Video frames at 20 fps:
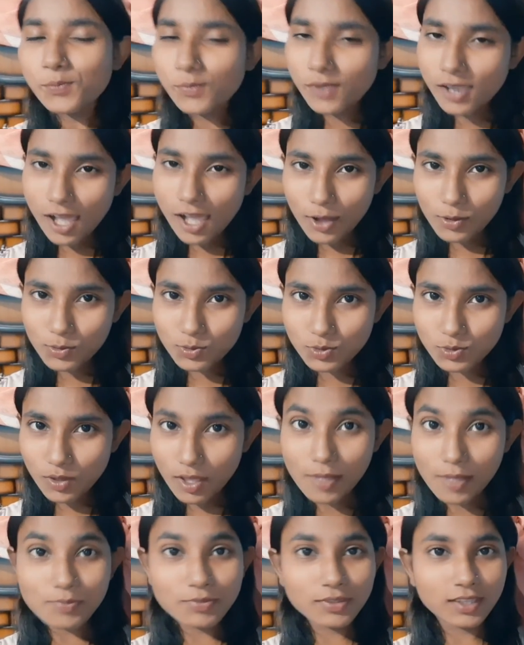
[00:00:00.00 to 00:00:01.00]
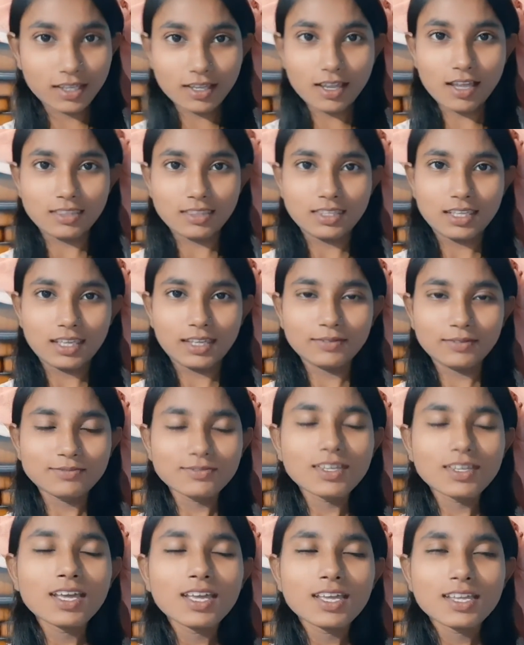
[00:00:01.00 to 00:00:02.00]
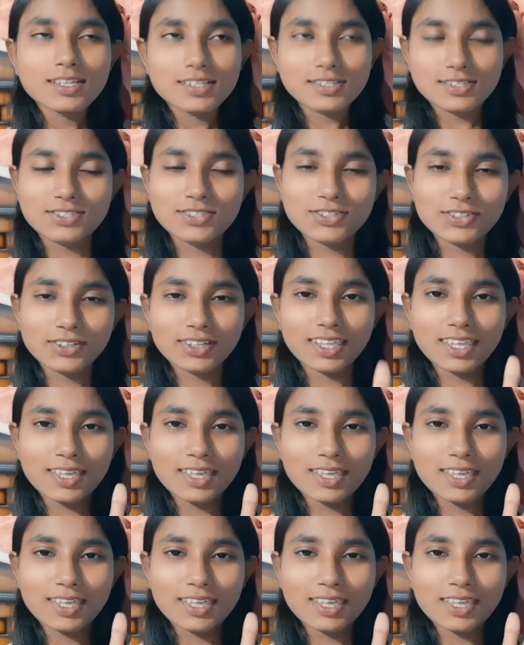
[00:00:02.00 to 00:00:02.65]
ब्लाउज़ को हम दिखाते हैं जो